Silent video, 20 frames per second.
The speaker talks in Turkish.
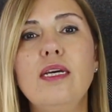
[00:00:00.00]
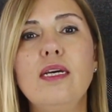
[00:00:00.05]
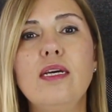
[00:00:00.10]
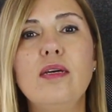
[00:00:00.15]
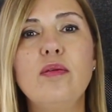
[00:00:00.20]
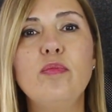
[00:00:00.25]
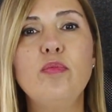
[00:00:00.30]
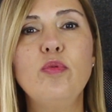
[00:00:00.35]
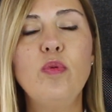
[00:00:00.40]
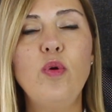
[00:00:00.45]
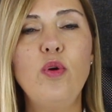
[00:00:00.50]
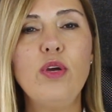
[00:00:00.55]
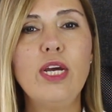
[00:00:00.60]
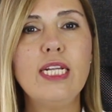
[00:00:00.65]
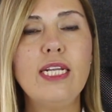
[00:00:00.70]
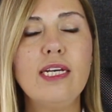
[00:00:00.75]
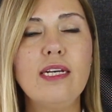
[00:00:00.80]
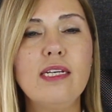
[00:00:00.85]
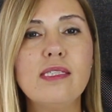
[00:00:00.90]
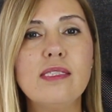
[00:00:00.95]
e, bu
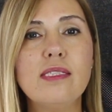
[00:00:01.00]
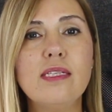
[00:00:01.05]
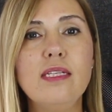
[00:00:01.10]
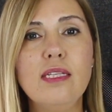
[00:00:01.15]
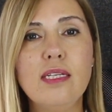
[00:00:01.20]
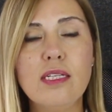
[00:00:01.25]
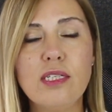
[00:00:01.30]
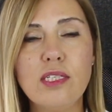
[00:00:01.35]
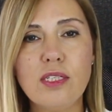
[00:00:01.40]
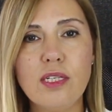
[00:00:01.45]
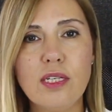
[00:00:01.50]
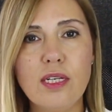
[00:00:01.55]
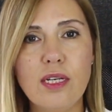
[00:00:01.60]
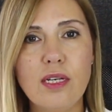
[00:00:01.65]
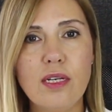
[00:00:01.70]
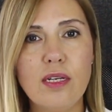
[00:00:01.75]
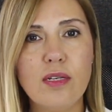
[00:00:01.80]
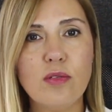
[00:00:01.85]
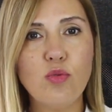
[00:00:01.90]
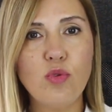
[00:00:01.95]
bölgedeki sinir
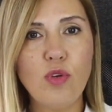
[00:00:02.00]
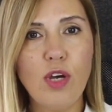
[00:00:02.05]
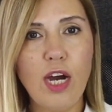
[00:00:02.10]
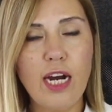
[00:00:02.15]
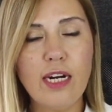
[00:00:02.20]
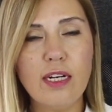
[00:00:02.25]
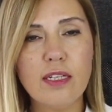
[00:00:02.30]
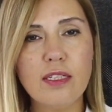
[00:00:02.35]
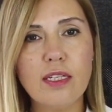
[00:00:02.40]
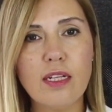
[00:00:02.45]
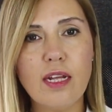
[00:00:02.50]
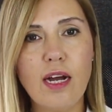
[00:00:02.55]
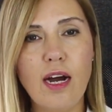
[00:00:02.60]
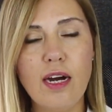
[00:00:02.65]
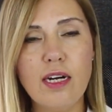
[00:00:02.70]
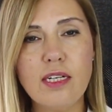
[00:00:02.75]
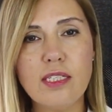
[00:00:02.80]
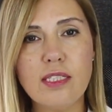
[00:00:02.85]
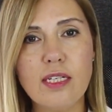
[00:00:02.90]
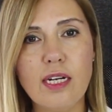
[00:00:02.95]
e, duyarlılığını
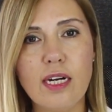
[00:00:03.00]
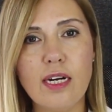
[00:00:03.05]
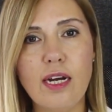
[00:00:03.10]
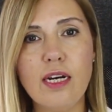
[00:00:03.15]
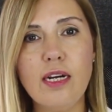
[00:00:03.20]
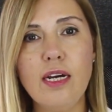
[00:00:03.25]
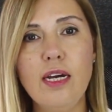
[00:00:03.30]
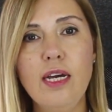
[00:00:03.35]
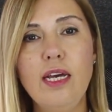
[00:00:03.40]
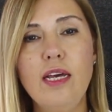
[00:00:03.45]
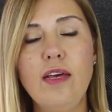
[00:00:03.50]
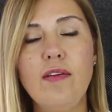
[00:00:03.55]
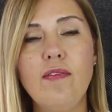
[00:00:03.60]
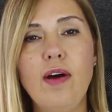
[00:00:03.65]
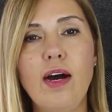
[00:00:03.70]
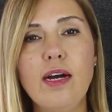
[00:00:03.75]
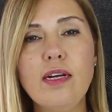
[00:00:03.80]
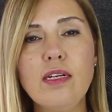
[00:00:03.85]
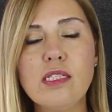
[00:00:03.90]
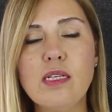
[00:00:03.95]
artırarak
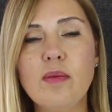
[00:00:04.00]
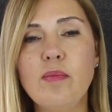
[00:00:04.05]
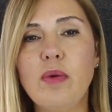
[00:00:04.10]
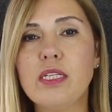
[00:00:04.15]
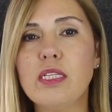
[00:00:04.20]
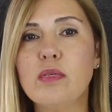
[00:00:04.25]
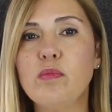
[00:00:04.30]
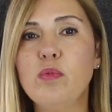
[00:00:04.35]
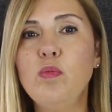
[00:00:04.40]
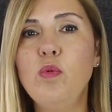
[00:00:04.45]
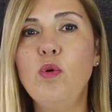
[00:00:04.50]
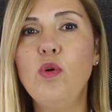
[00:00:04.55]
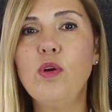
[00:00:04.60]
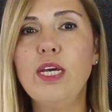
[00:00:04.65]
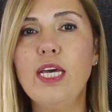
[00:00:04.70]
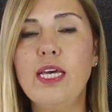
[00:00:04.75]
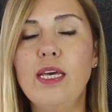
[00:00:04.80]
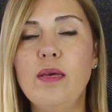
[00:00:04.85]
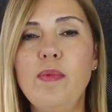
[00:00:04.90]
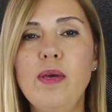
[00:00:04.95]
ve aynı zamanda bu
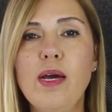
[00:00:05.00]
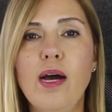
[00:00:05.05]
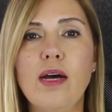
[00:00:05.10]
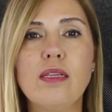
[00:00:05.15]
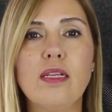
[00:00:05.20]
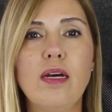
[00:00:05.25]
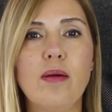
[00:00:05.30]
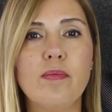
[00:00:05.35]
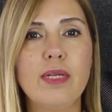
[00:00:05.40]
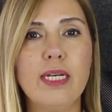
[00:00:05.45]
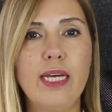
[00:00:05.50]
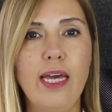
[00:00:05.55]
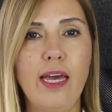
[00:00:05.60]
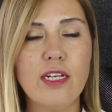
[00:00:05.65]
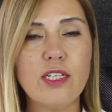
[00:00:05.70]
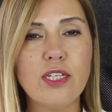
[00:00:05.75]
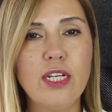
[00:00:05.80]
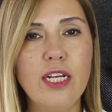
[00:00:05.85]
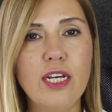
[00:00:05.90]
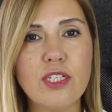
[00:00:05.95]
bölgeyi bir anlamda
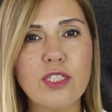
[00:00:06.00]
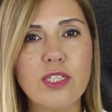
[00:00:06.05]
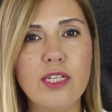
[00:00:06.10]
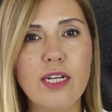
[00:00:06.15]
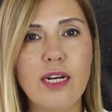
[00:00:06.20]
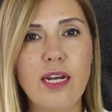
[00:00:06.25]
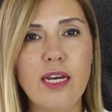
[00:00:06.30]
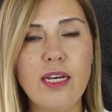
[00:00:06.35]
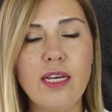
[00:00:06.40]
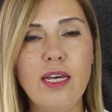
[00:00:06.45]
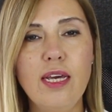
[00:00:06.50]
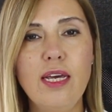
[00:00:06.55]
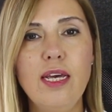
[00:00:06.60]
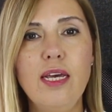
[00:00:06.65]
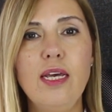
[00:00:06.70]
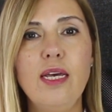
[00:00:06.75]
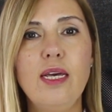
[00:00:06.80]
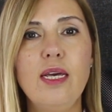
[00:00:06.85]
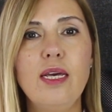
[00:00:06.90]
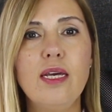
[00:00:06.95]
gençleştirerek
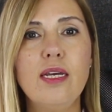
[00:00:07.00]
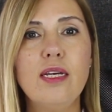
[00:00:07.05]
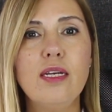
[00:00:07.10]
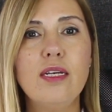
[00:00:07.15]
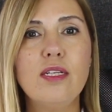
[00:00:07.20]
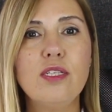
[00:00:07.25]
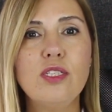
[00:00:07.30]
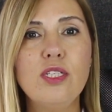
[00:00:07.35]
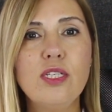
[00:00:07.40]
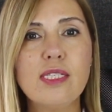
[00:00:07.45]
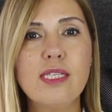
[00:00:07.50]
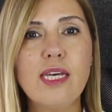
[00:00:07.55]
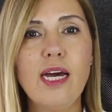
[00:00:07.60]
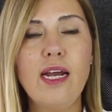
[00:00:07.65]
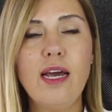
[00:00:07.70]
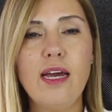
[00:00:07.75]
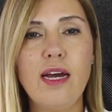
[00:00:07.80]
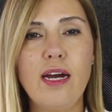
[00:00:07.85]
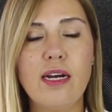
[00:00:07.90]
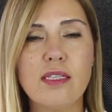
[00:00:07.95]
e,
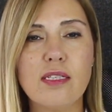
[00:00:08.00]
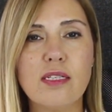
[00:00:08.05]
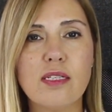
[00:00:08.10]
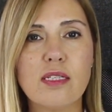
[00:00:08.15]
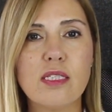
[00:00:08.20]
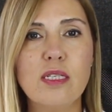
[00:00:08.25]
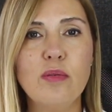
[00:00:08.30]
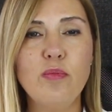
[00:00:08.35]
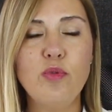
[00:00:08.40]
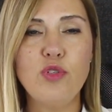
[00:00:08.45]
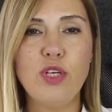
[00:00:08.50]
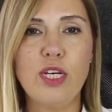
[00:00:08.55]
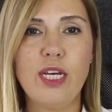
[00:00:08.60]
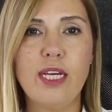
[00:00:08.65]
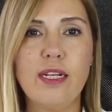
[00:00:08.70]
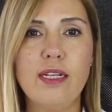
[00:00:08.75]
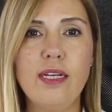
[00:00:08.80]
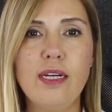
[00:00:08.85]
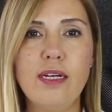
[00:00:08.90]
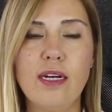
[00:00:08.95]
cinsel hayatınızda bu
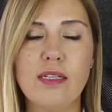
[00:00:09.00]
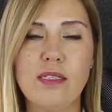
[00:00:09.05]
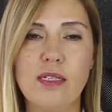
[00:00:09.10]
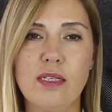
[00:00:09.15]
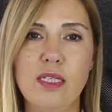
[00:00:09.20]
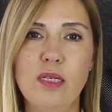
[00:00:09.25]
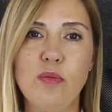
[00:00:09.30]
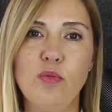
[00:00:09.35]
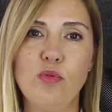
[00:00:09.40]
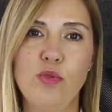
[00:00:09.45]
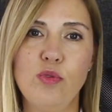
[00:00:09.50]
şekilde katkıda